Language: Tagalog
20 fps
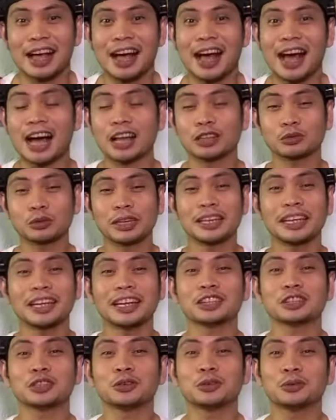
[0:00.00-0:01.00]
Actually,
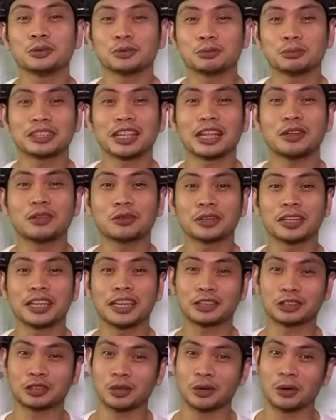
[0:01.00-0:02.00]
itong tanong na
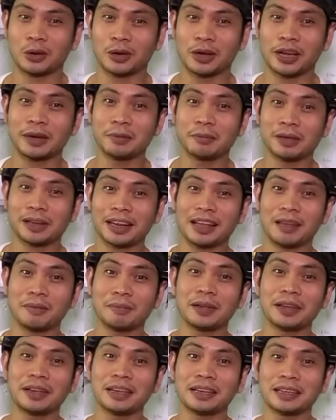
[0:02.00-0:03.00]
ito ay
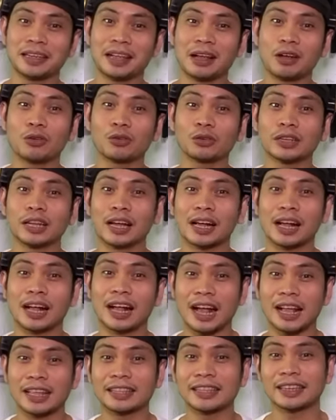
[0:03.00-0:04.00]
maraming akong
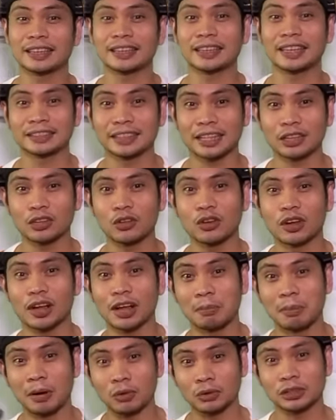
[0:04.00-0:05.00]
nag-gather na tanong
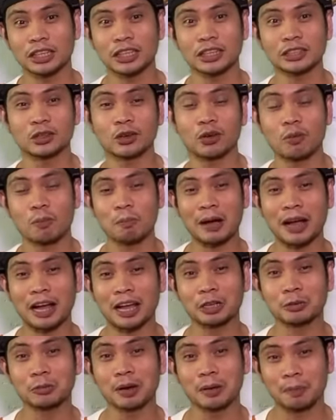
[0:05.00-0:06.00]
about dito kung
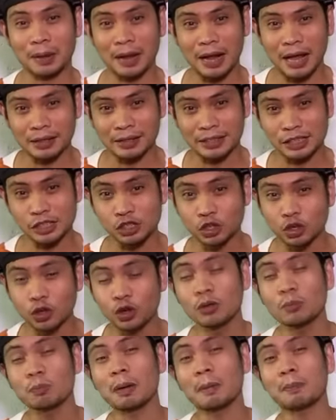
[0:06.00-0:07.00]
paano mag-practice.
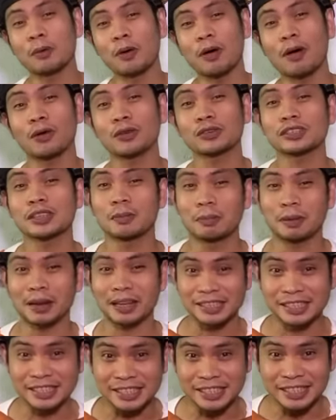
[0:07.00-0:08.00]
Doon pa po ako sa
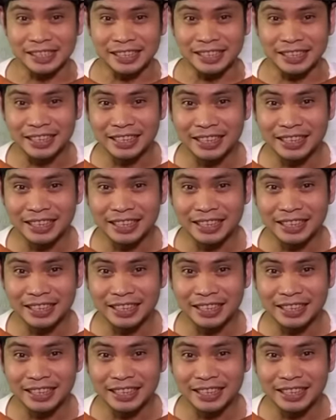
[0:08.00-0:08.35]
Brazil.